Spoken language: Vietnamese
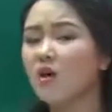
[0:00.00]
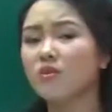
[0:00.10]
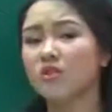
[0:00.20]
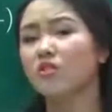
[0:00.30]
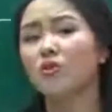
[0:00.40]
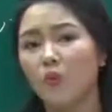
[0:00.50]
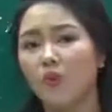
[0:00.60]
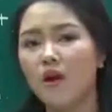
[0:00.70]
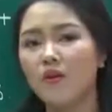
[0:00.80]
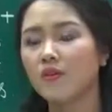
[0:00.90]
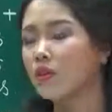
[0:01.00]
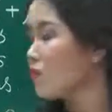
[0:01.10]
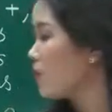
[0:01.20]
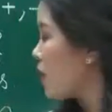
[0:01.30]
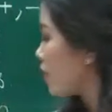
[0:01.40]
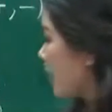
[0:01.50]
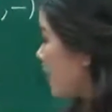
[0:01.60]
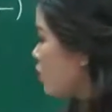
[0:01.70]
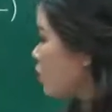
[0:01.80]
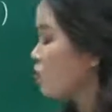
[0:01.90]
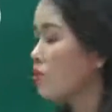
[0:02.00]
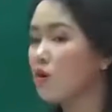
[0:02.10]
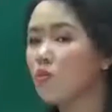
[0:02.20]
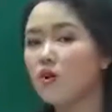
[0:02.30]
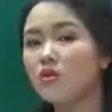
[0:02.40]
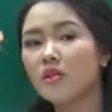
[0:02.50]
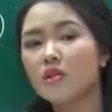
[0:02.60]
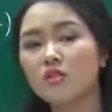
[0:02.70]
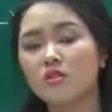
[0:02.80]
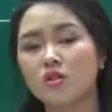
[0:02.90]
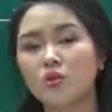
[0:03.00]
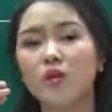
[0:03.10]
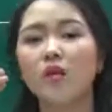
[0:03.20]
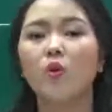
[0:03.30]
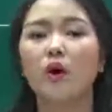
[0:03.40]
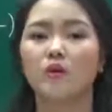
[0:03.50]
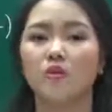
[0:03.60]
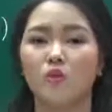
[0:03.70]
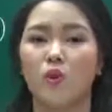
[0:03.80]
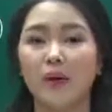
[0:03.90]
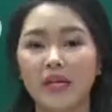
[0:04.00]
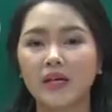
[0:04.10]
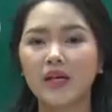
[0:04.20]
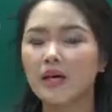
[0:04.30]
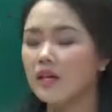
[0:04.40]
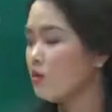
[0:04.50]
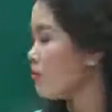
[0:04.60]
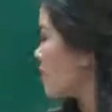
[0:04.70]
không thì chưa đủ để khi chúng ta đọc kỹ rồi chúng ta cũng có những cái sự suy luận của mình thì chúng ta